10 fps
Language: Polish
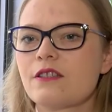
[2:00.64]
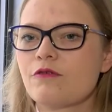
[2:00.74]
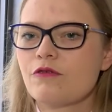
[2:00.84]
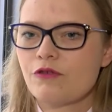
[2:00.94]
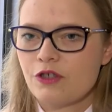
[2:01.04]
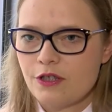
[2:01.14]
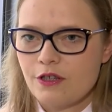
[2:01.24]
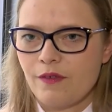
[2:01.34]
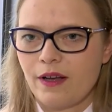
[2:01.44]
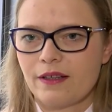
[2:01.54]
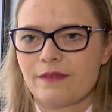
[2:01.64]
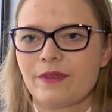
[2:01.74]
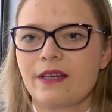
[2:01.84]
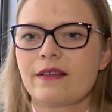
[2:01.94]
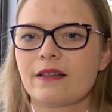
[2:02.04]
są zróżnicowane.
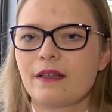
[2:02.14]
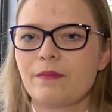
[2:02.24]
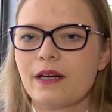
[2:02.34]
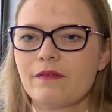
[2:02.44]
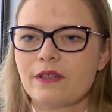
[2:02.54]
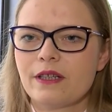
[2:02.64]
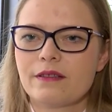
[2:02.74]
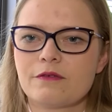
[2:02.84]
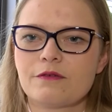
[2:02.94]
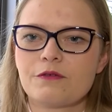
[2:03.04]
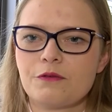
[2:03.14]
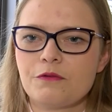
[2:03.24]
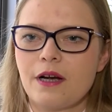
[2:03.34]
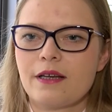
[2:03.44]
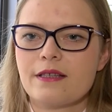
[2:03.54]
Tak naprawdę
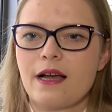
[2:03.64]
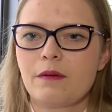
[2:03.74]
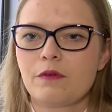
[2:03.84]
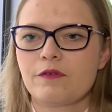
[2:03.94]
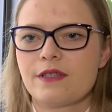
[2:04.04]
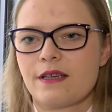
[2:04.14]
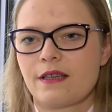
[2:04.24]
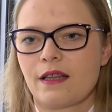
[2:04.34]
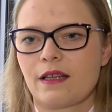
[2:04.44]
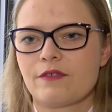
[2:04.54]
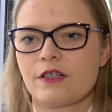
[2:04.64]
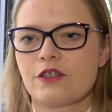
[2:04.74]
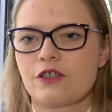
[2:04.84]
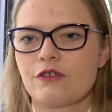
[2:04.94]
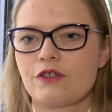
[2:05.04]
usługa jest albo wyceniana w
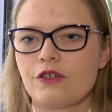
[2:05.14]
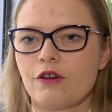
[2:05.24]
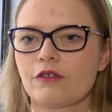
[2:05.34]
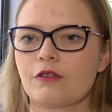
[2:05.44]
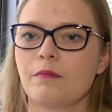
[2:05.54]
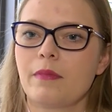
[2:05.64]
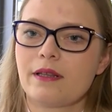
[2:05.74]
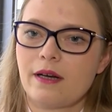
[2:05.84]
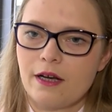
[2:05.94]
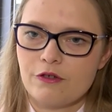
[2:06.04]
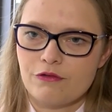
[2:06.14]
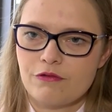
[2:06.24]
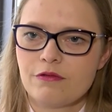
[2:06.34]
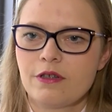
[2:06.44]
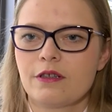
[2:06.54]
zależności od
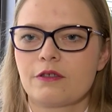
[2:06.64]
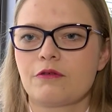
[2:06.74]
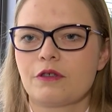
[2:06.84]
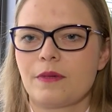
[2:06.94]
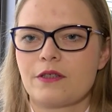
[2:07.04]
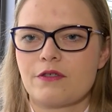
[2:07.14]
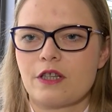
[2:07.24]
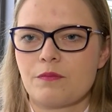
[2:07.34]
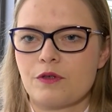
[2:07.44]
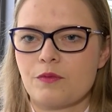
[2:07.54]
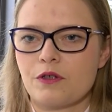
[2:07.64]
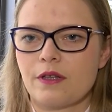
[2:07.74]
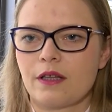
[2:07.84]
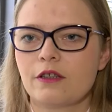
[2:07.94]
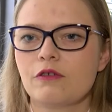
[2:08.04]
metrażu, który ma zostać
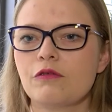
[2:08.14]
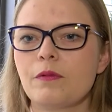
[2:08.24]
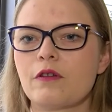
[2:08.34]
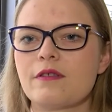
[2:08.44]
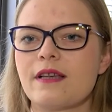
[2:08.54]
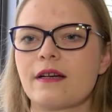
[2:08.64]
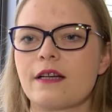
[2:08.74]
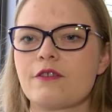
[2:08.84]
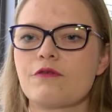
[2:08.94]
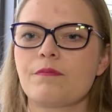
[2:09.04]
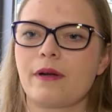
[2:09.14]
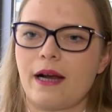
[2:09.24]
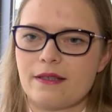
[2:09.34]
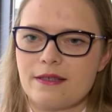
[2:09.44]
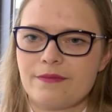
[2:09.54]
posprzątany, lub od zakresu
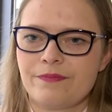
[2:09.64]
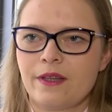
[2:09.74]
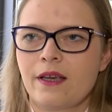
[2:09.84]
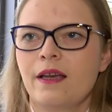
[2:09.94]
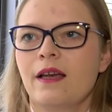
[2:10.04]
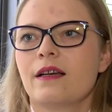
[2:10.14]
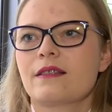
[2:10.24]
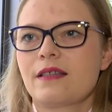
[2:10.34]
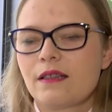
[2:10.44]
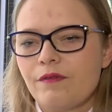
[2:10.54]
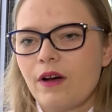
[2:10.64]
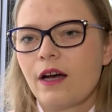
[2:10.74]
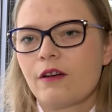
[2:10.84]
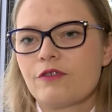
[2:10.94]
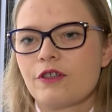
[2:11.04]
prac. Ceny
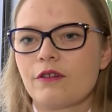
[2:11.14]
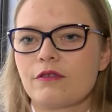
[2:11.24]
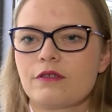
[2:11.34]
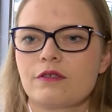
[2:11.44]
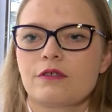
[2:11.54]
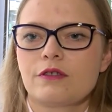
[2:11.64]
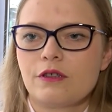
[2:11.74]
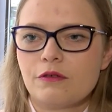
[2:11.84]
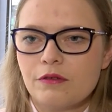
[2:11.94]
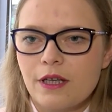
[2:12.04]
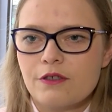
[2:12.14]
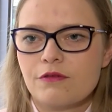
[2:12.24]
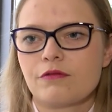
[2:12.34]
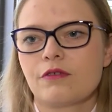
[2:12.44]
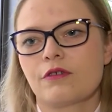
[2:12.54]
wahają się od
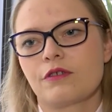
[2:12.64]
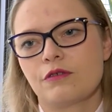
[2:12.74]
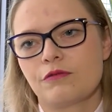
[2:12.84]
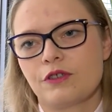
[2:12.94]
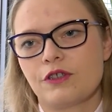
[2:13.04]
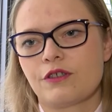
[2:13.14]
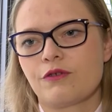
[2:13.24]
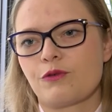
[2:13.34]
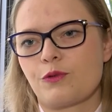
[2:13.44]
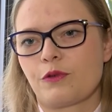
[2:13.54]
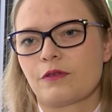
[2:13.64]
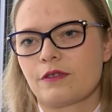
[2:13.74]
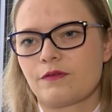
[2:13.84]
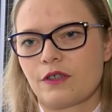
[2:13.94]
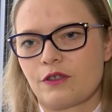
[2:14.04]
kilkunastu do kilkudziesięciu
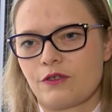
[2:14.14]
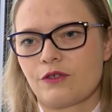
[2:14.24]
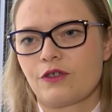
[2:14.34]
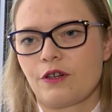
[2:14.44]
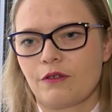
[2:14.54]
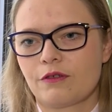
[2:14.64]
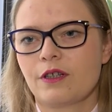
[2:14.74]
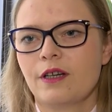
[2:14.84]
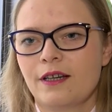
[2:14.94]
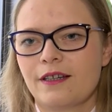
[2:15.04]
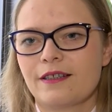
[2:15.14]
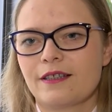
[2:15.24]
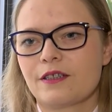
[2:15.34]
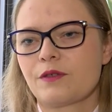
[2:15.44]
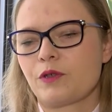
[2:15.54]
złotych, w zależności od
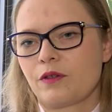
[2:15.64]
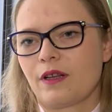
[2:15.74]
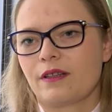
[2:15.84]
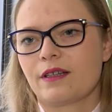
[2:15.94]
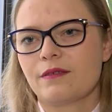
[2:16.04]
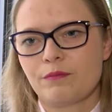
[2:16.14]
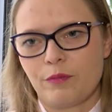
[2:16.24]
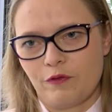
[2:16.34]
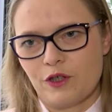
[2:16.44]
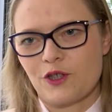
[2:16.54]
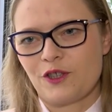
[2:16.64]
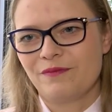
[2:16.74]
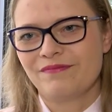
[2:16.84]
e, sprzątanej powierzchni.